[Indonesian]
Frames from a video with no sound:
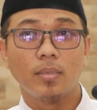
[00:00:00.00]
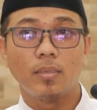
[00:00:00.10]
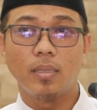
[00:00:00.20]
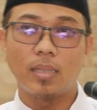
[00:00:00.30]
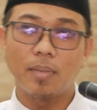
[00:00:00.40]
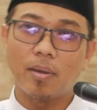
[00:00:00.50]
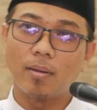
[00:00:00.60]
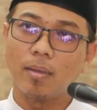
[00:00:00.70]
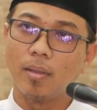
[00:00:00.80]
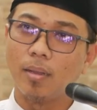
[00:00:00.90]
diterima
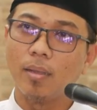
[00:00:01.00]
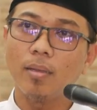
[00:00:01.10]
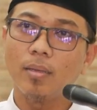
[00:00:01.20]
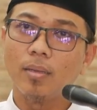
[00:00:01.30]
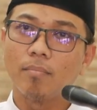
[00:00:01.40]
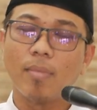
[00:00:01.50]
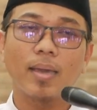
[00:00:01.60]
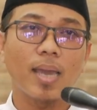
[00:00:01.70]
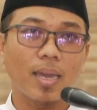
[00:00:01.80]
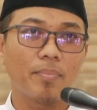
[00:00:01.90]
oleh Allah
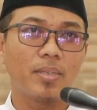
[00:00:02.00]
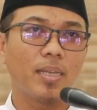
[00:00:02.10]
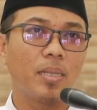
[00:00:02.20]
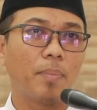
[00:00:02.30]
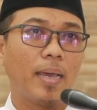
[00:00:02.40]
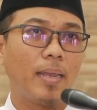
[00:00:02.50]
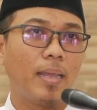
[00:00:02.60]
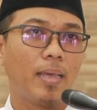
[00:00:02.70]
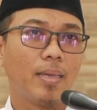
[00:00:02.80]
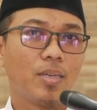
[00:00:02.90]
maka akan menjadi
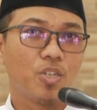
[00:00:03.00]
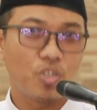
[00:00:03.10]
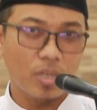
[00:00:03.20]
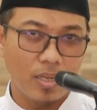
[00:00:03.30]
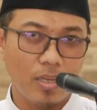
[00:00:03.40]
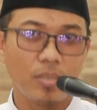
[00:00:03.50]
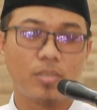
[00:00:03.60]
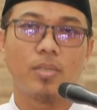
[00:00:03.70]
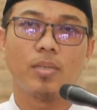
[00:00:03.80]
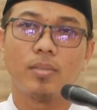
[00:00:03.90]
pahala
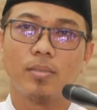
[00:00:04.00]
syahid